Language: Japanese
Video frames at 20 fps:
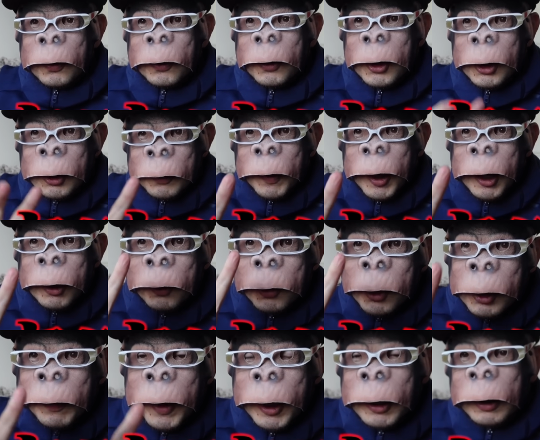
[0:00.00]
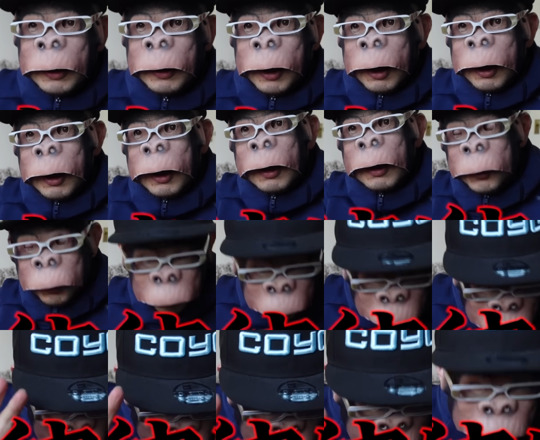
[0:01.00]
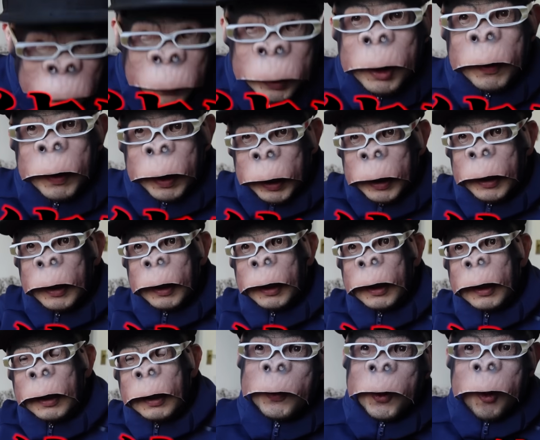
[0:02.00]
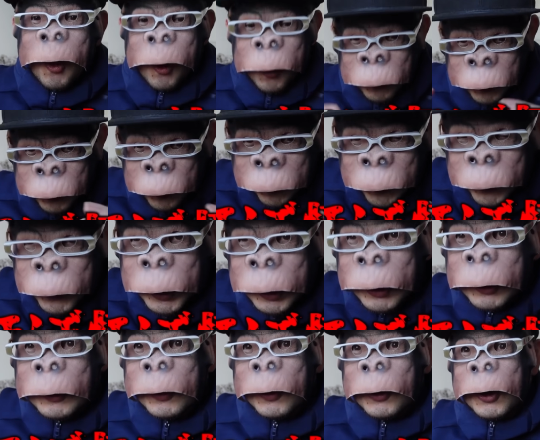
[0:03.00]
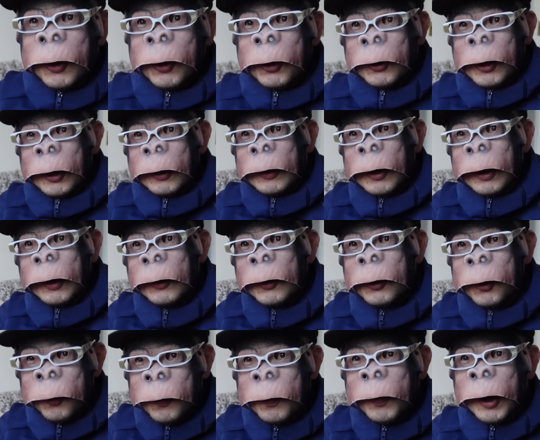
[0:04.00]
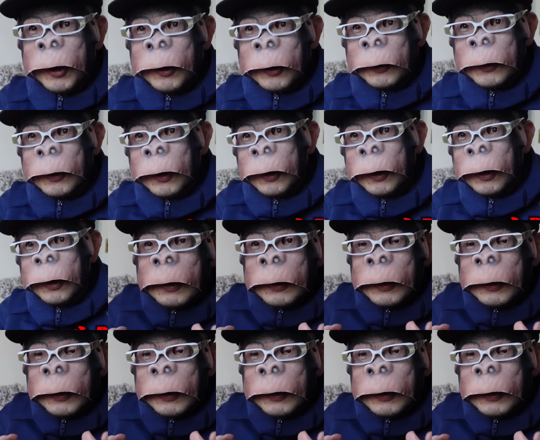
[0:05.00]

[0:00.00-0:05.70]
2倍の2倍なんだから。4倍はやばい。もうほぼほぼ怪我するってことじゃないですか。4倍なんつったら。